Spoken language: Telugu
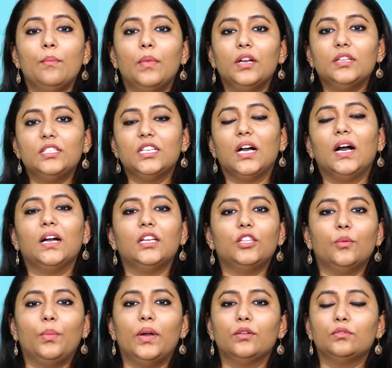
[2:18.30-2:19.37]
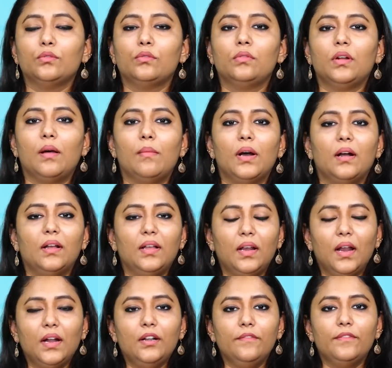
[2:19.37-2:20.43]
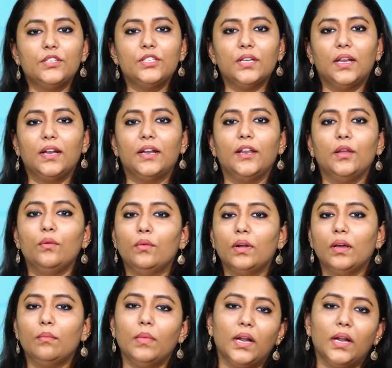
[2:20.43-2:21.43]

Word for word: మనం జాగ్రత్త పడుతూ ఉన్నామా ఇలాంటి విషయాలన్నీ కూడా